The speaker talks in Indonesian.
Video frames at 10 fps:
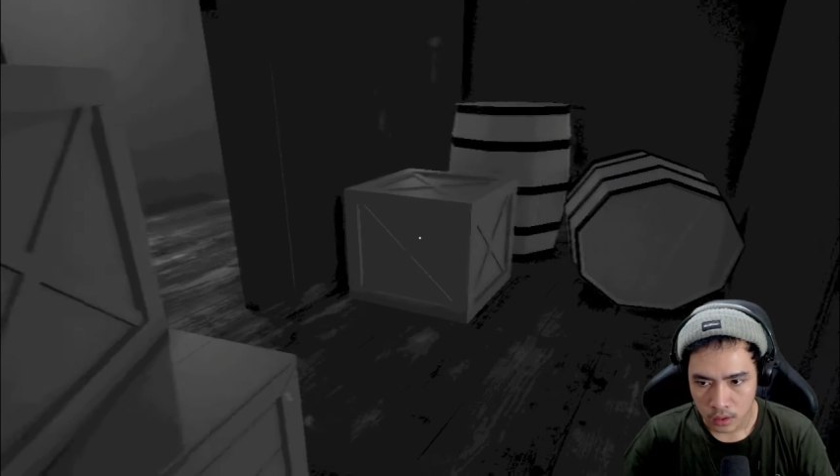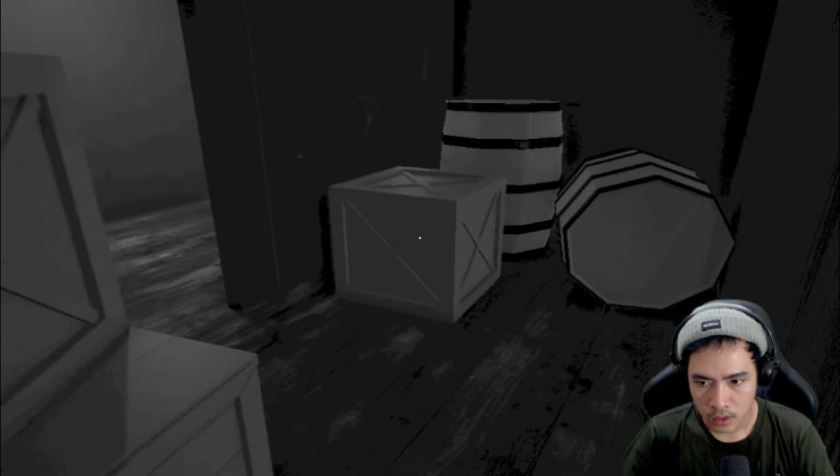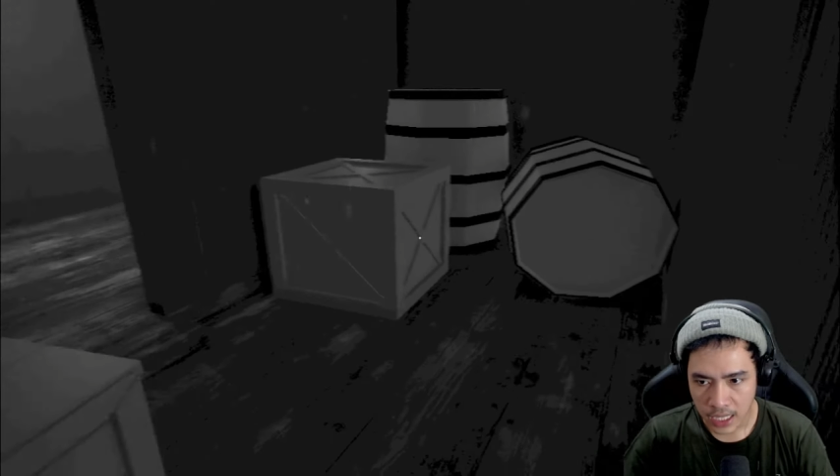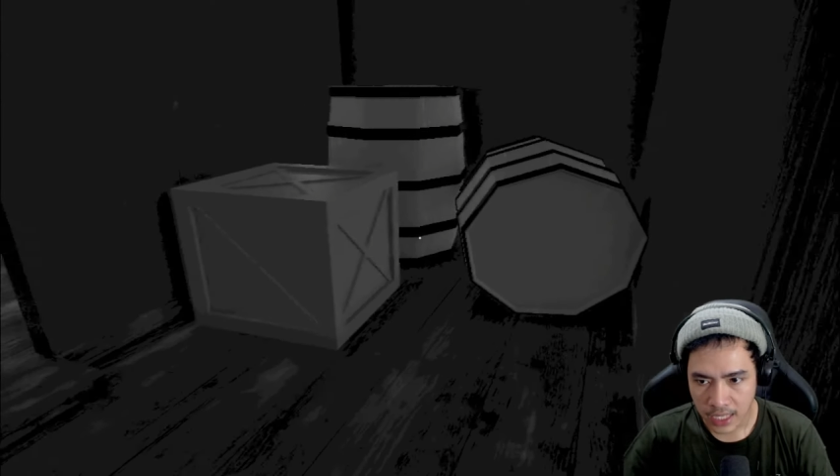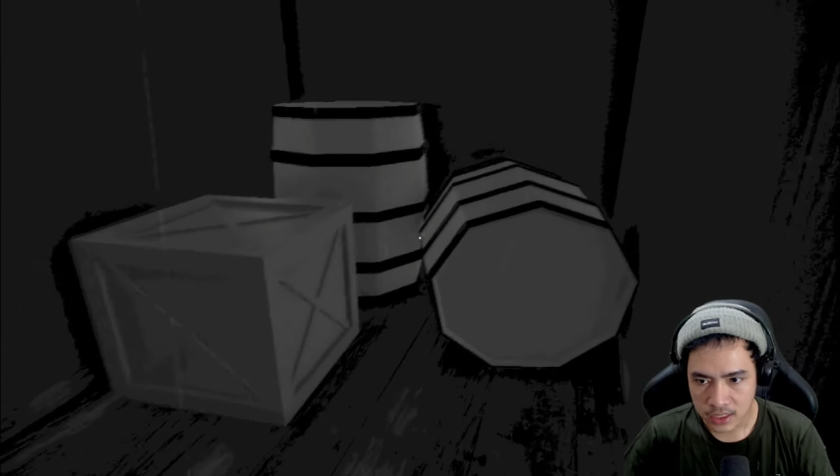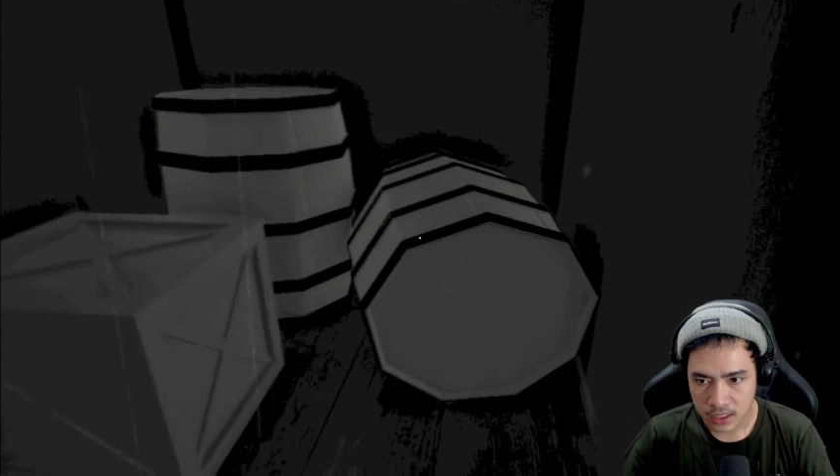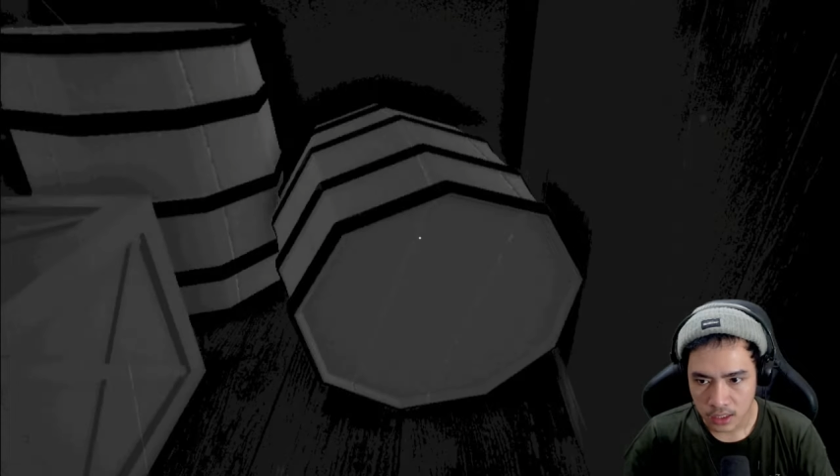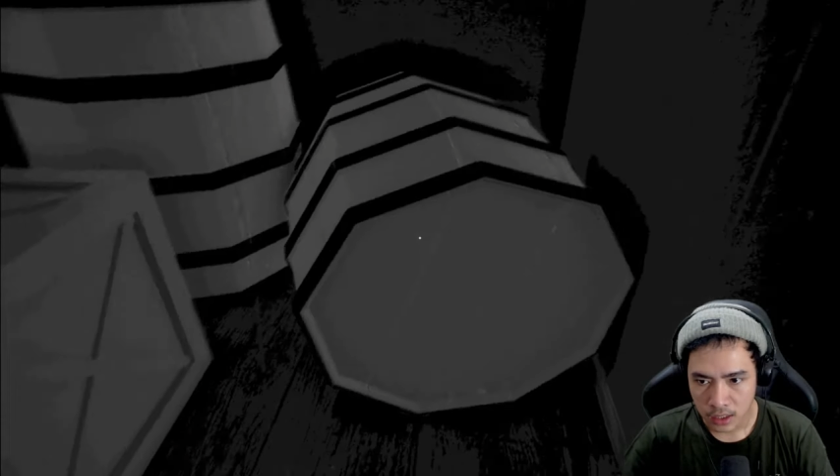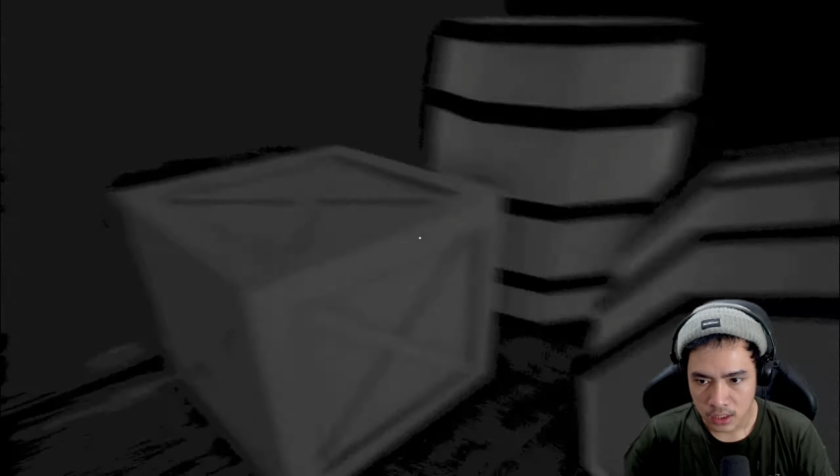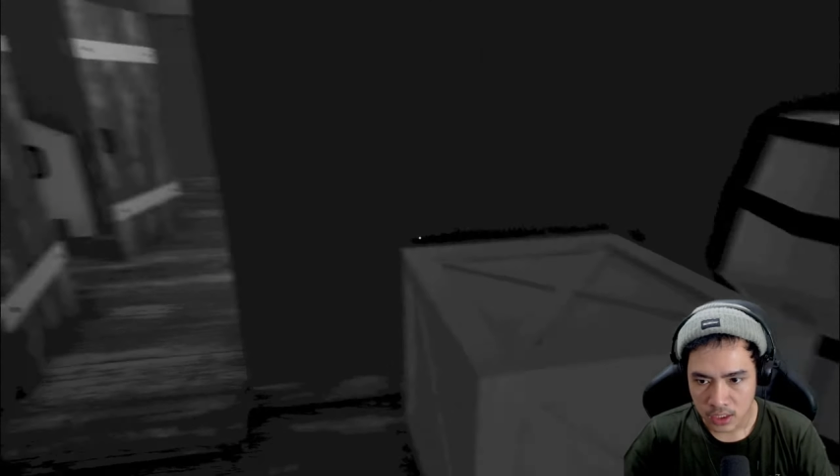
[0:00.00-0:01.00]
Guys,
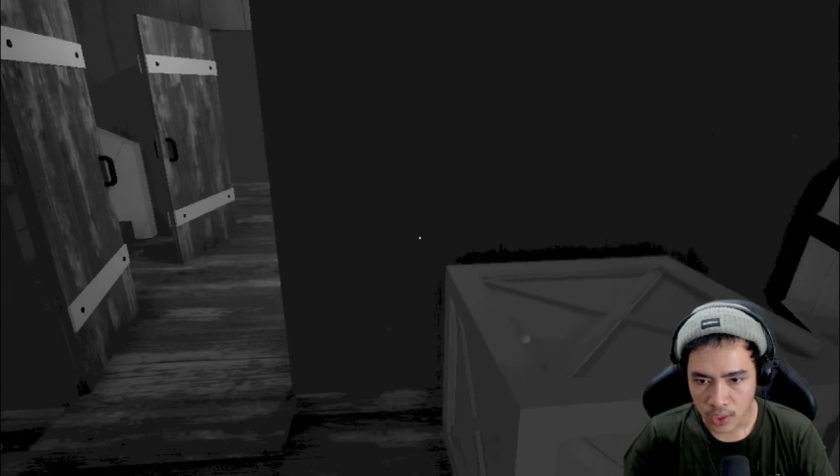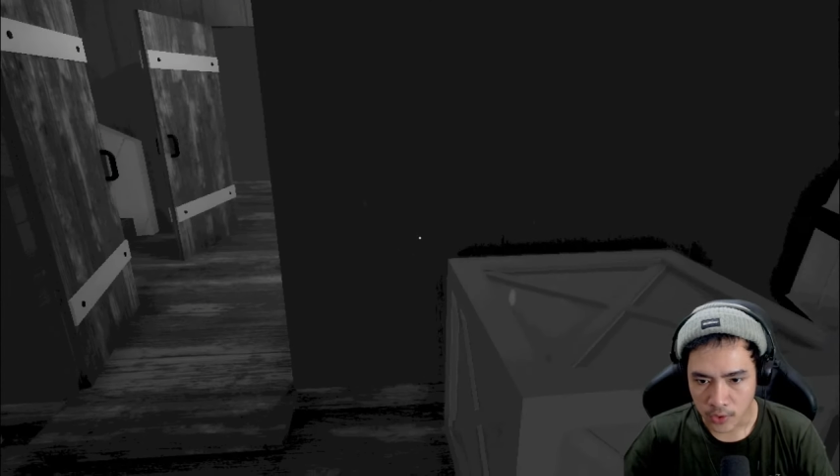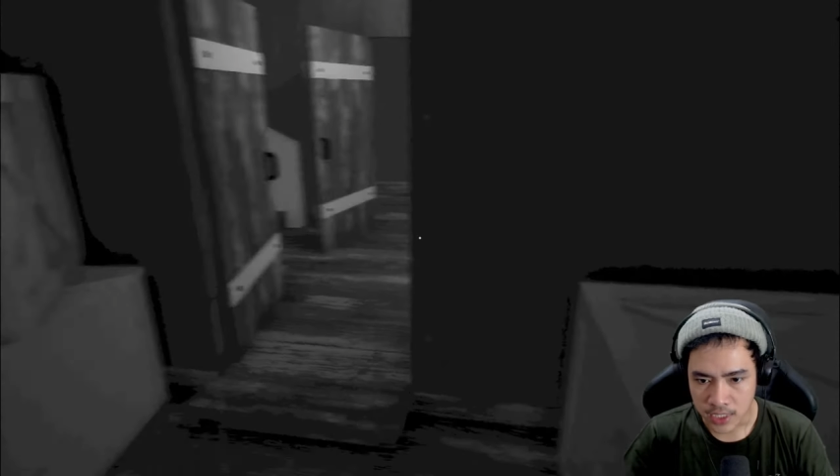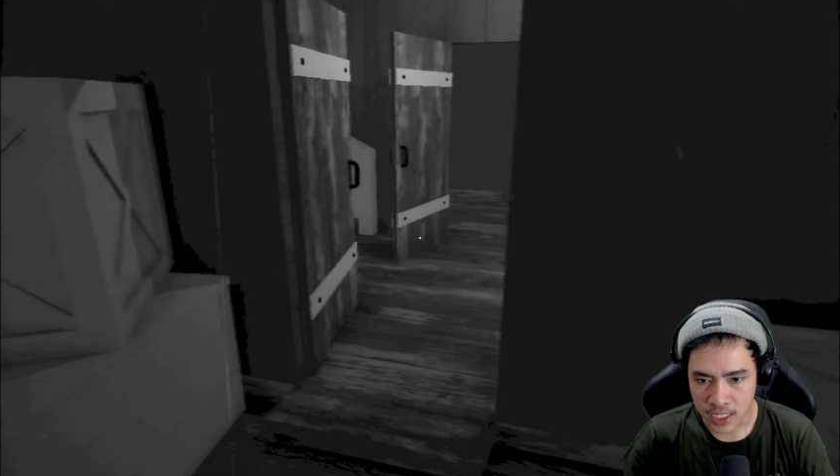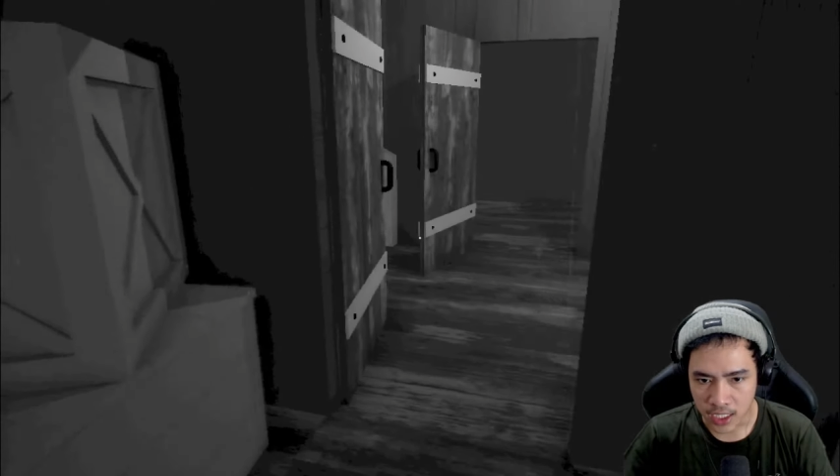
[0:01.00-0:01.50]
Seriusan nih